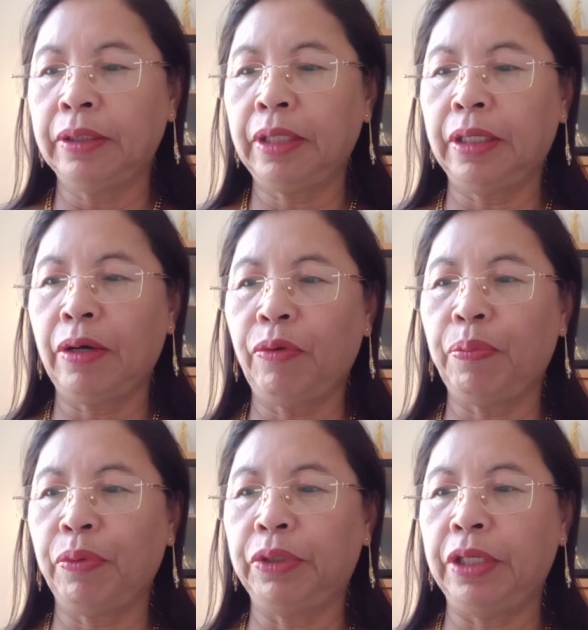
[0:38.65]
Tingnan ko
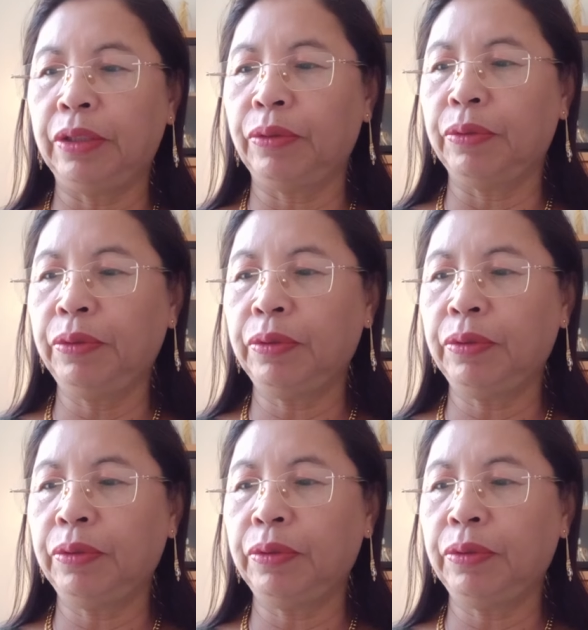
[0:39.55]
po dito.